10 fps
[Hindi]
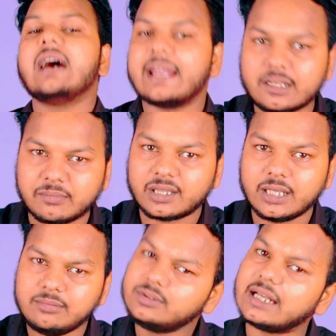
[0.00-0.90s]
डायरेक्ट
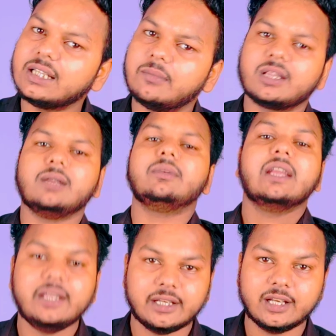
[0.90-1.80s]
मतलब ज्यादा मतलब
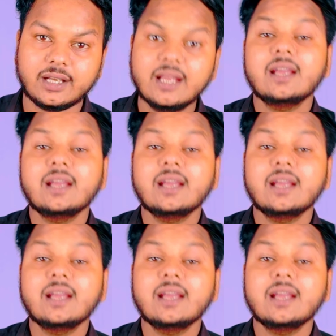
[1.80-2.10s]
नहीं है